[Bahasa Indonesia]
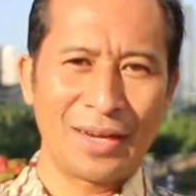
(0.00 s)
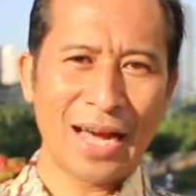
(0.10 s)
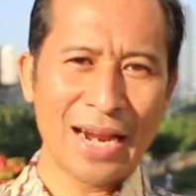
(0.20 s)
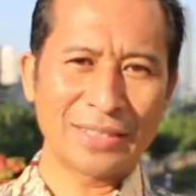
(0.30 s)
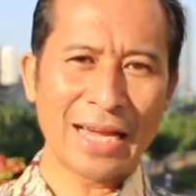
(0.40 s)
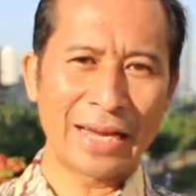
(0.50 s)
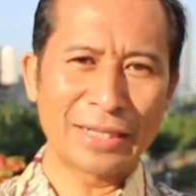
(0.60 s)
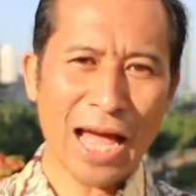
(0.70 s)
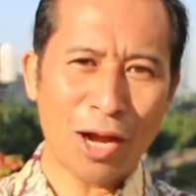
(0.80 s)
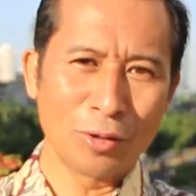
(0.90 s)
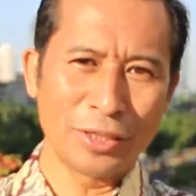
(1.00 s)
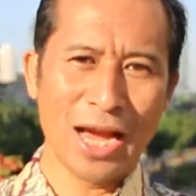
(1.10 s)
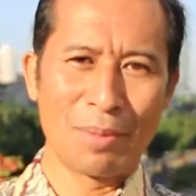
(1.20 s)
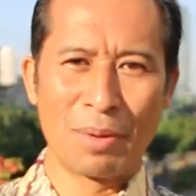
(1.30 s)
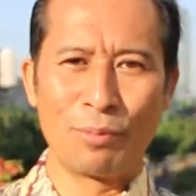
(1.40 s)
Karena saking
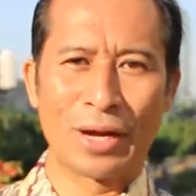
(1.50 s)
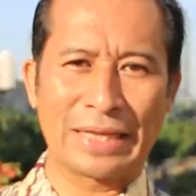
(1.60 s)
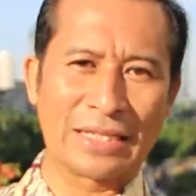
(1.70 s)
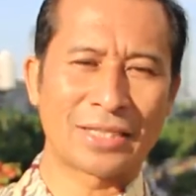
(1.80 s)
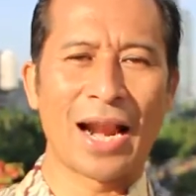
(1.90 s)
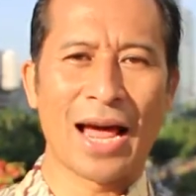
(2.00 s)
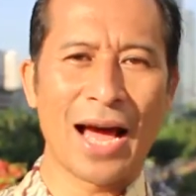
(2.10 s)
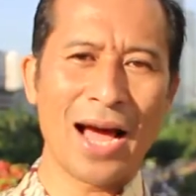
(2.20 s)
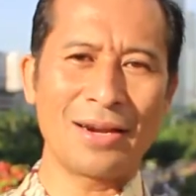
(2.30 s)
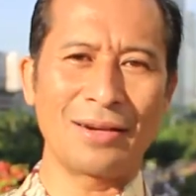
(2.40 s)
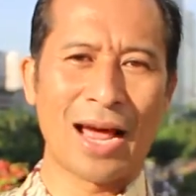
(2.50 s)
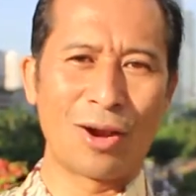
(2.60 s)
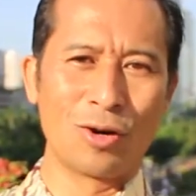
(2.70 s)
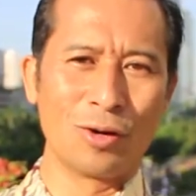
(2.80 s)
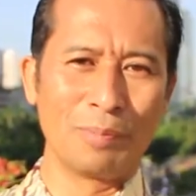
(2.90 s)
takutnya membuat kesalahan,
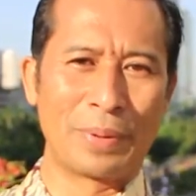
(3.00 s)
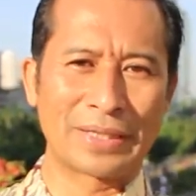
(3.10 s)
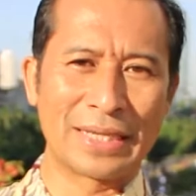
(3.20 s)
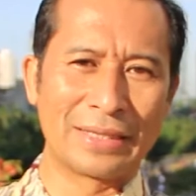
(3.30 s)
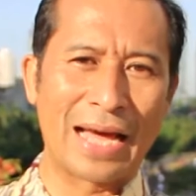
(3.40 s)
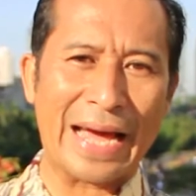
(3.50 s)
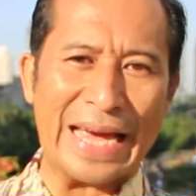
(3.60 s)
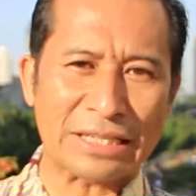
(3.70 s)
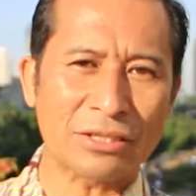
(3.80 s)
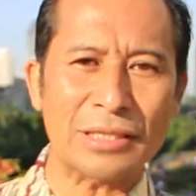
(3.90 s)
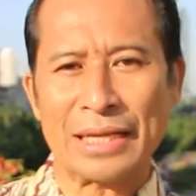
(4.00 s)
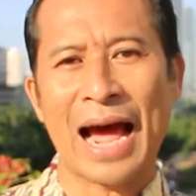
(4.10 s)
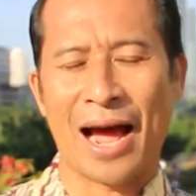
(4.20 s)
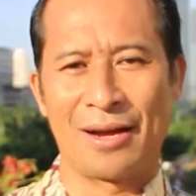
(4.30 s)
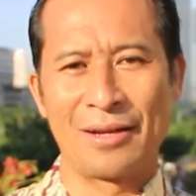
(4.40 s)
lalu bertindak
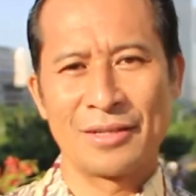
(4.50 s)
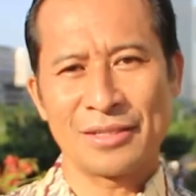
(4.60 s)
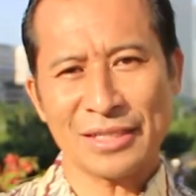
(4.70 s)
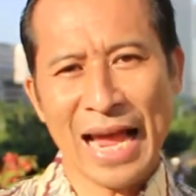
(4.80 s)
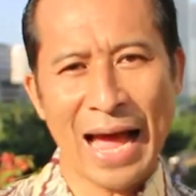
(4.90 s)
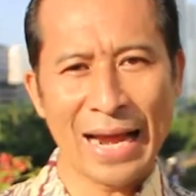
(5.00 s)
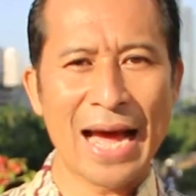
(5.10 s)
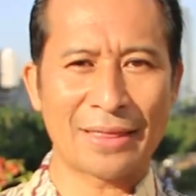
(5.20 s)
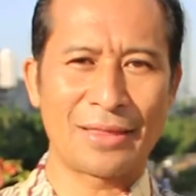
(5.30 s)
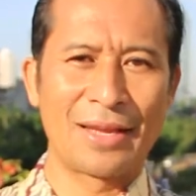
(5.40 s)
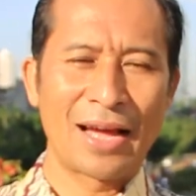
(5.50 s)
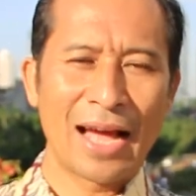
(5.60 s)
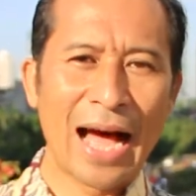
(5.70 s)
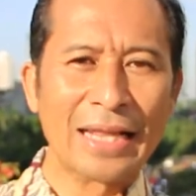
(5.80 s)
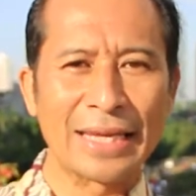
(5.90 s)
ekstra, sangat
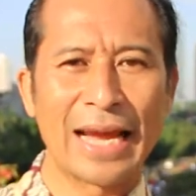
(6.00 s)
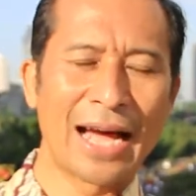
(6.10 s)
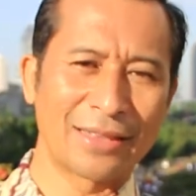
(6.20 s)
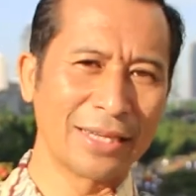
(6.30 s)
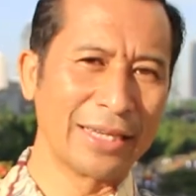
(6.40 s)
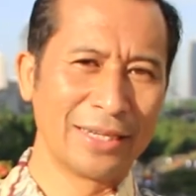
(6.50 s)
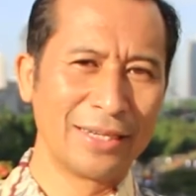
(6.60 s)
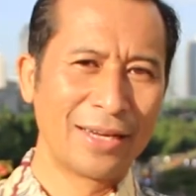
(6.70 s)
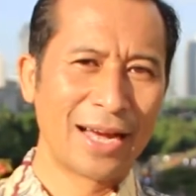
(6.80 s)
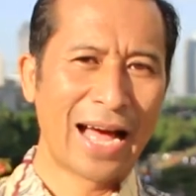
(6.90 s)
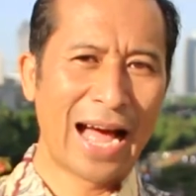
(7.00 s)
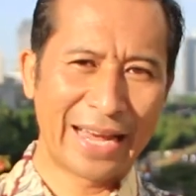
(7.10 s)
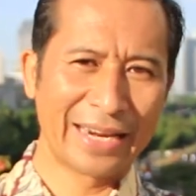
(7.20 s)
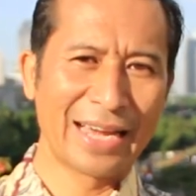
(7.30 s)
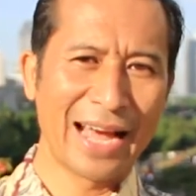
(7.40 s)
hati-hati.
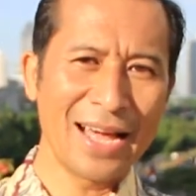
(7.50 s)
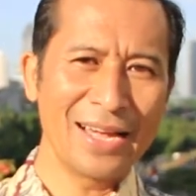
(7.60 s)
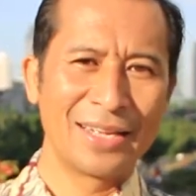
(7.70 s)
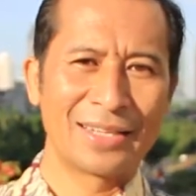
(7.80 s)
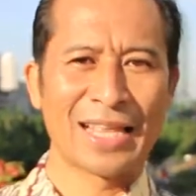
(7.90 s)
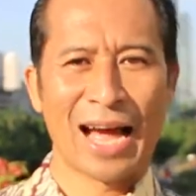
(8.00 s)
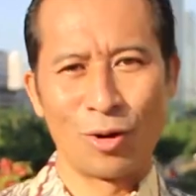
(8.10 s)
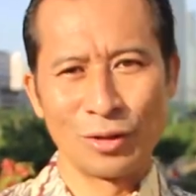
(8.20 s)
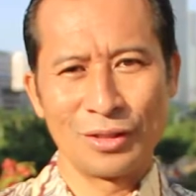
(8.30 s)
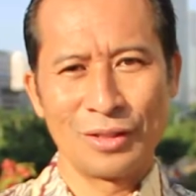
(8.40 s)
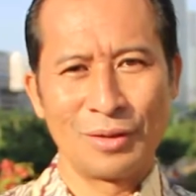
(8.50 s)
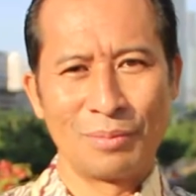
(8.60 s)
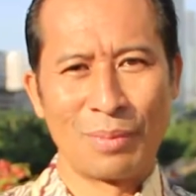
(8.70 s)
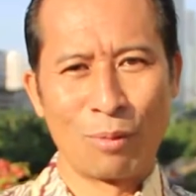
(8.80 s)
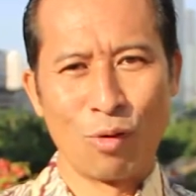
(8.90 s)
Akhirnya takut
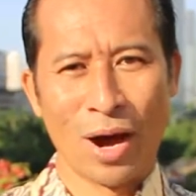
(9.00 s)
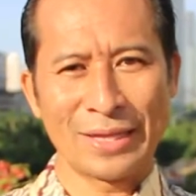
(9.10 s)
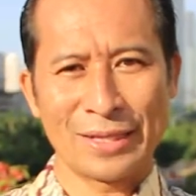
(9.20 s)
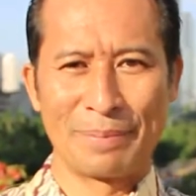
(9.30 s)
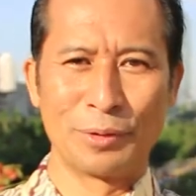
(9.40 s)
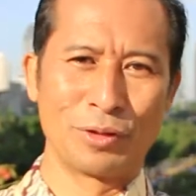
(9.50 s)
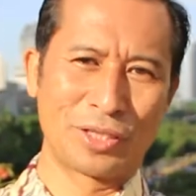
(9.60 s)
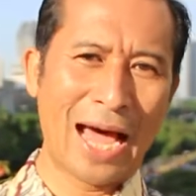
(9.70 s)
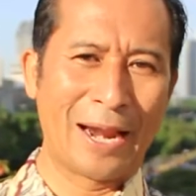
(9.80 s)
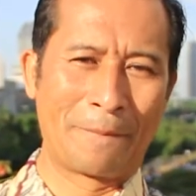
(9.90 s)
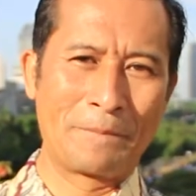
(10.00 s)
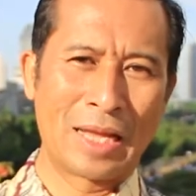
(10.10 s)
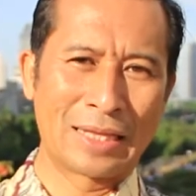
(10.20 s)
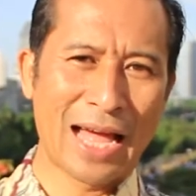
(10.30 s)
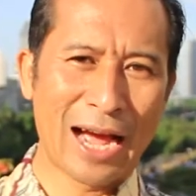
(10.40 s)
membuat keputusan,
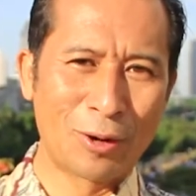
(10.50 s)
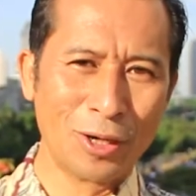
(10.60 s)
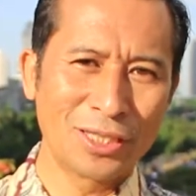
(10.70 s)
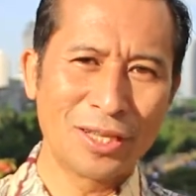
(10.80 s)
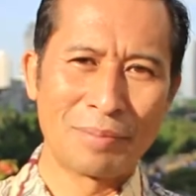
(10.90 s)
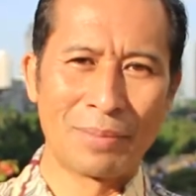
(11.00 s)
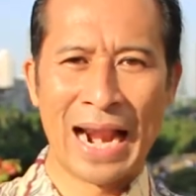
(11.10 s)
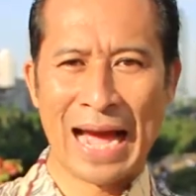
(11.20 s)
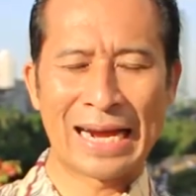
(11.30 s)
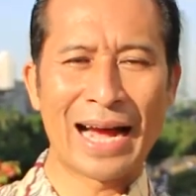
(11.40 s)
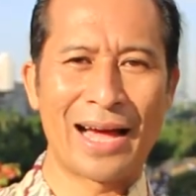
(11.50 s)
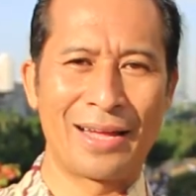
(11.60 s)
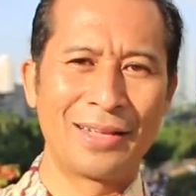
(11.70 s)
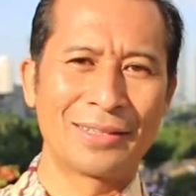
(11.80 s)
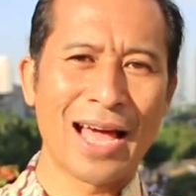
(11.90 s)
takut melangkah,
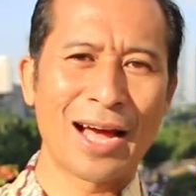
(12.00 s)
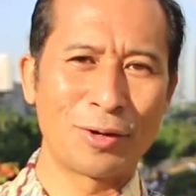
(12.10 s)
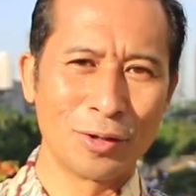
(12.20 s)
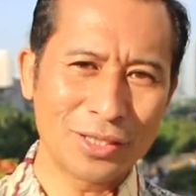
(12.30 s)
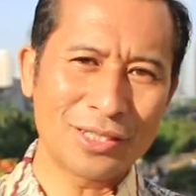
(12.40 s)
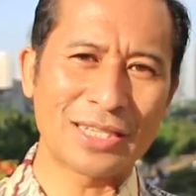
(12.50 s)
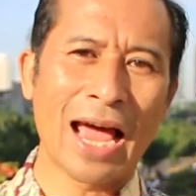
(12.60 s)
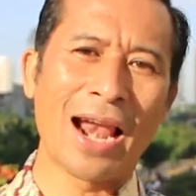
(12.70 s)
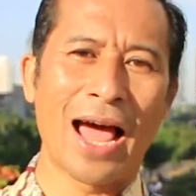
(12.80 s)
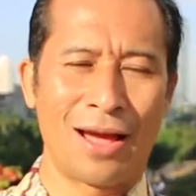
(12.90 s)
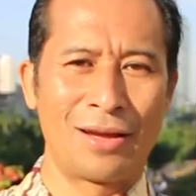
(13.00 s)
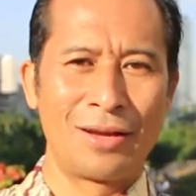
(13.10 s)
takut salah.